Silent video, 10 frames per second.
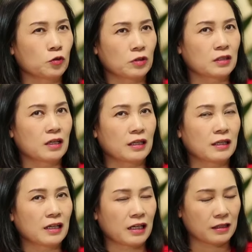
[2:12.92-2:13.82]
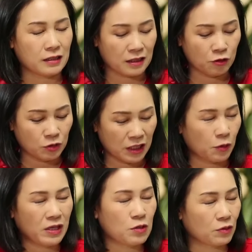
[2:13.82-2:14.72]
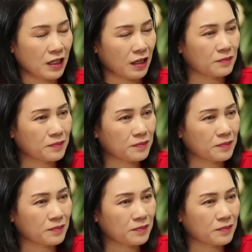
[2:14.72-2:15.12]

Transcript: Phó Thủ tướng thấy là điều gì là quan trọng nhất ạ?